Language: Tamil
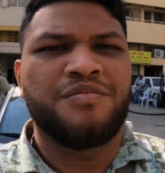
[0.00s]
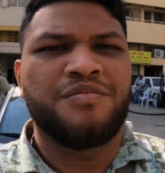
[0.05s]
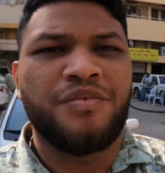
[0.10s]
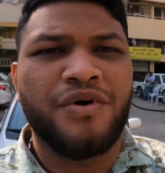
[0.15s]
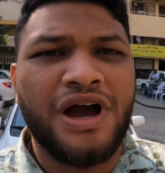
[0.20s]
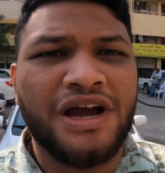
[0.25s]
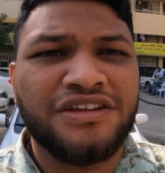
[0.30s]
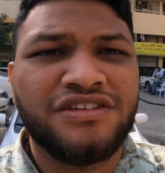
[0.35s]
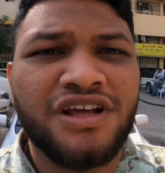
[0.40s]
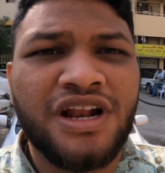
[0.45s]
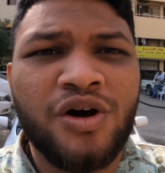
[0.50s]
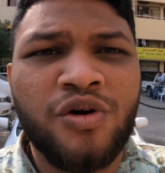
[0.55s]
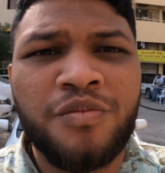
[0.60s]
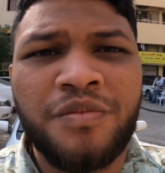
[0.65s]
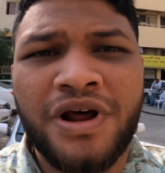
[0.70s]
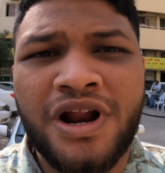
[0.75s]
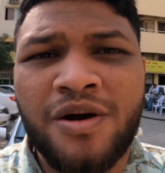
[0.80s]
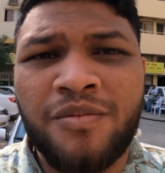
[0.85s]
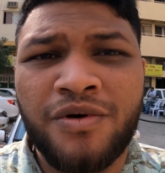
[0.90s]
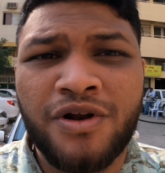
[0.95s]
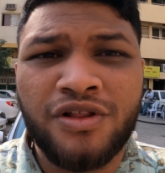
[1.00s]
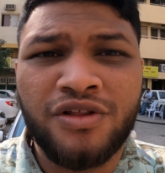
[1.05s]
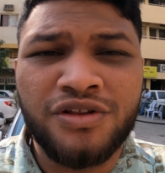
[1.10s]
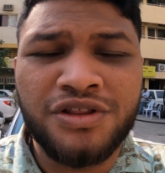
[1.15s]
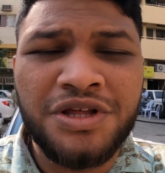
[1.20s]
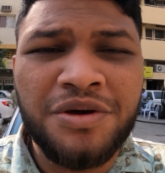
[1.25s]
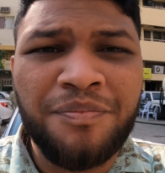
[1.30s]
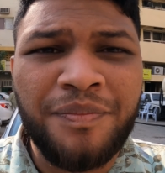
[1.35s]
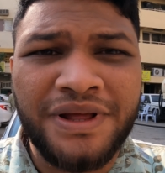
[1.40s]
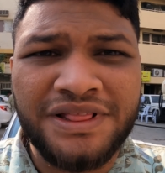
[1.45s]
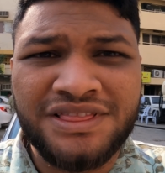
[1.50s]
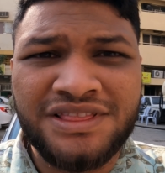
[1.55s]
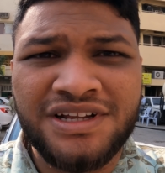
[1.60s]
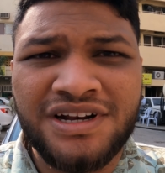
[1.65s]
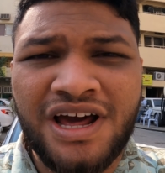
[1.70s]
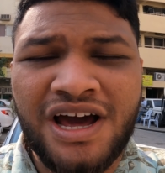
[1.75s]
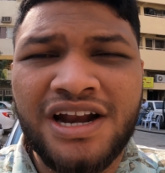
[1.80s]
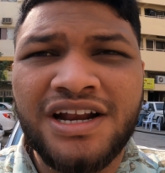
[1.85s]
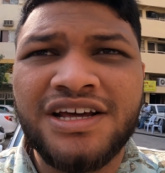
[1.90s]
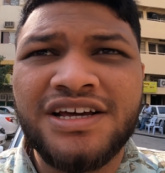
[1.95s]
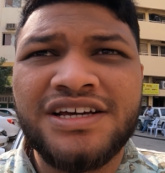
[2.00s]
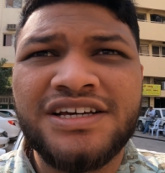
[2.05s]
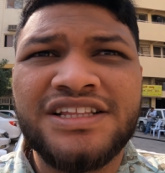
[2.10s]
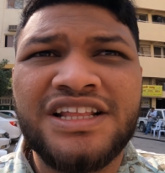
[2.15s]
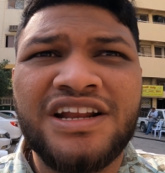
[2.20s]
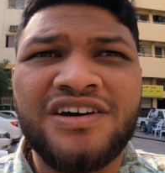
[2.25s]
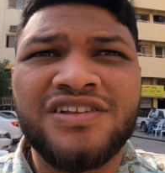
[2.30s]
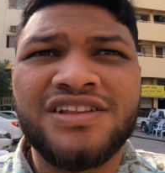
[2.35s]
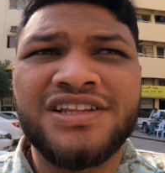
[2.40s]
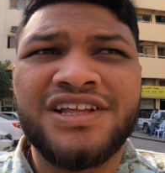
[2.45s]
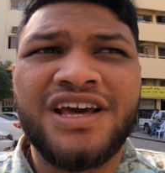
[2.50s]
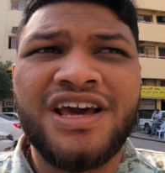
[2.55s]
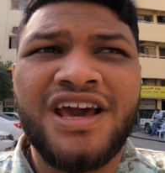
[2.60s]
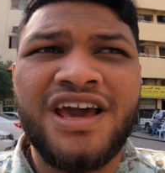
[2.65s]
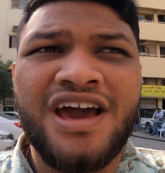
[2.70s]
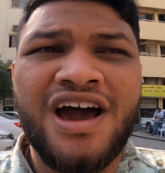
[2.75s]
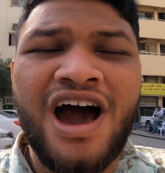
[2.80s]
இப்போ ஆக்சுவலாக உமரா போகிறது வந்து பத்து நாள் இதில் வந்து